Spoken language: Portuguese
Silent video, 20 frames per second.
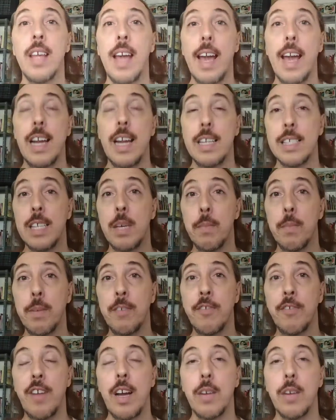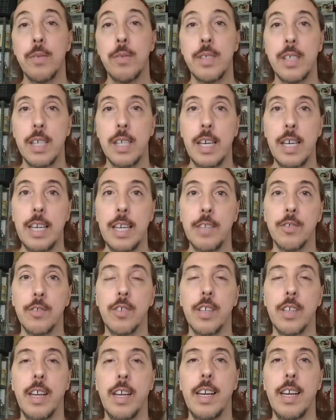ela sempre fala o seguinte,
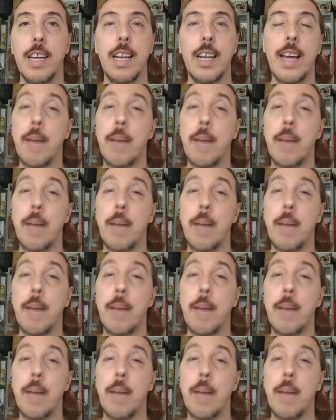né?